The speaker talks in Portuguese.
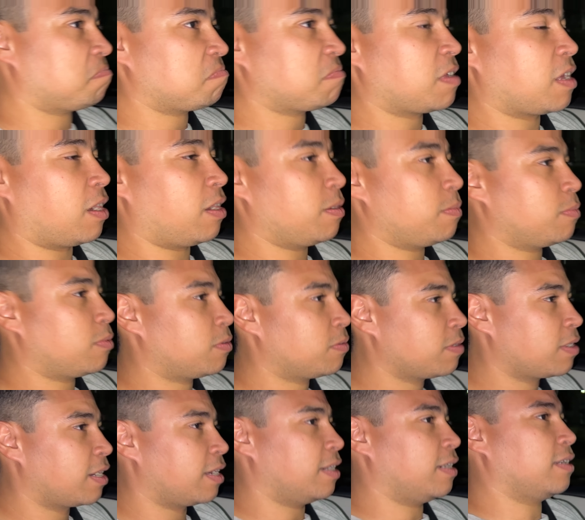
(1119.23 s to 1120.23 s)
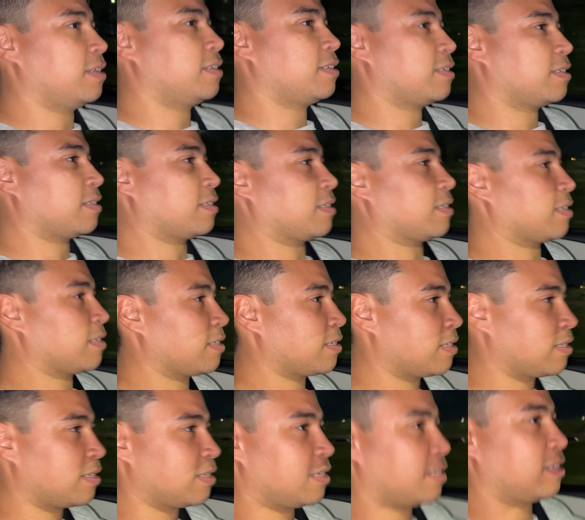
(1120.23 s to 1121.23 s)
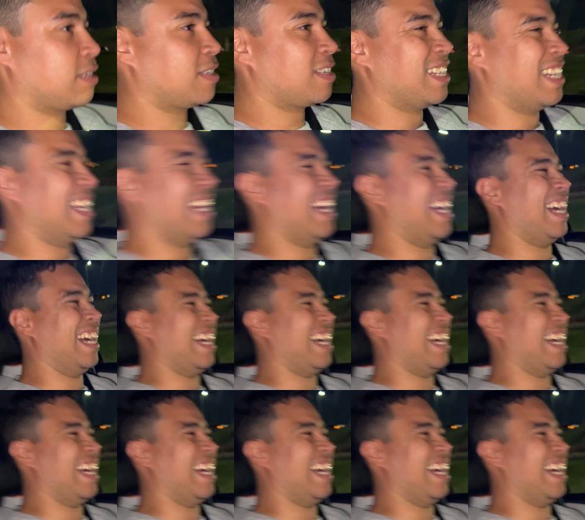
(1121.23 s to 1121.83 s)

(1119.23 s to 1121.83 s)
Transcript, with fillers: O carro é bom, cara. Mentira, meu irmão.